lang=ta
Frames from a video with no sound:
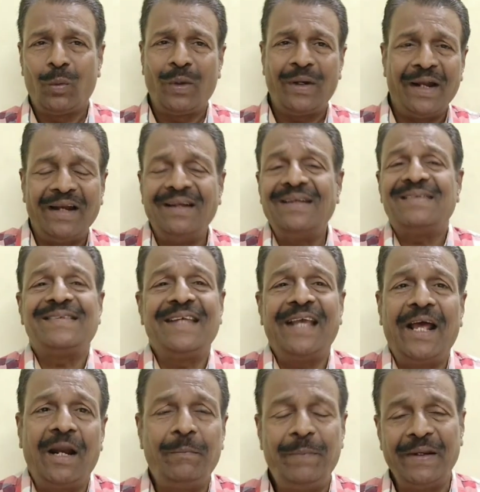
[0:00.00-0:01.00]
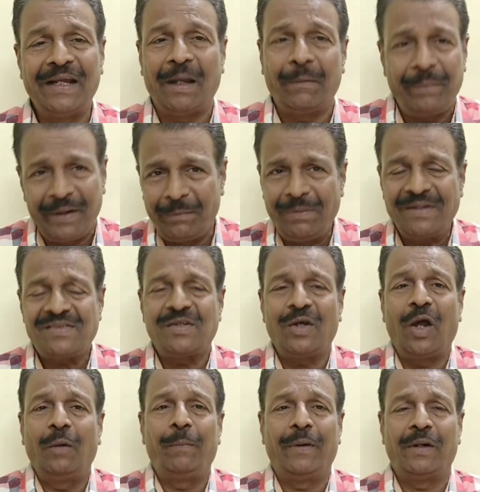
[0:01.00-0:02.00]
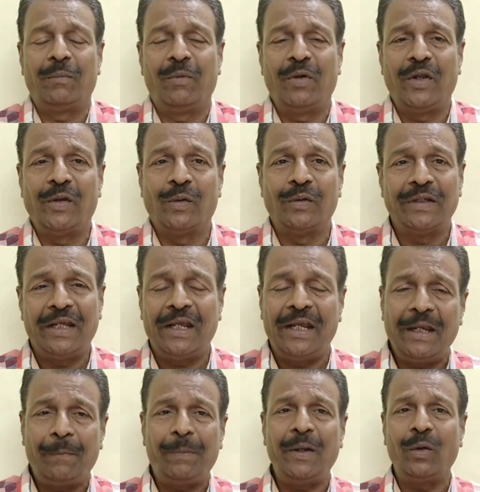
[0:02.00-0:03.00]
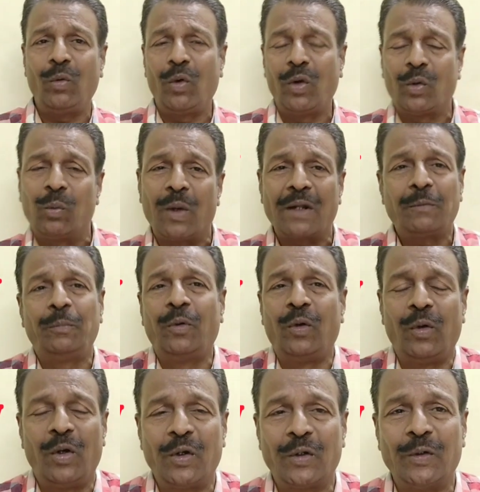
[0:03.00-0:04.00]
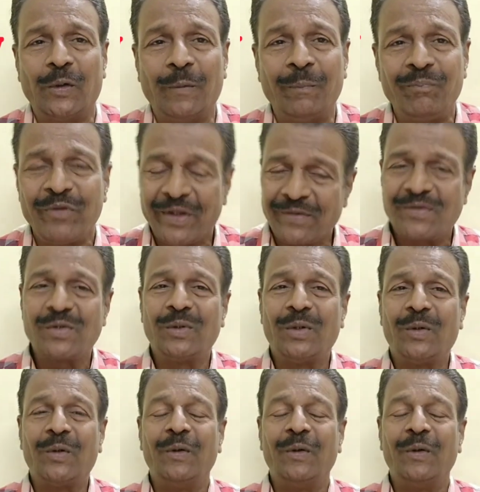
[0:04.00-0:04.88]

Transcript: ஒரு அன்ஈஸியாக இருப்பீங்க அப்போ எப்படி சால்வ் பண்ண முடியும் எப்படி உங்களுக்கு ஒர்க் மூட் இருக்கும் ஸோ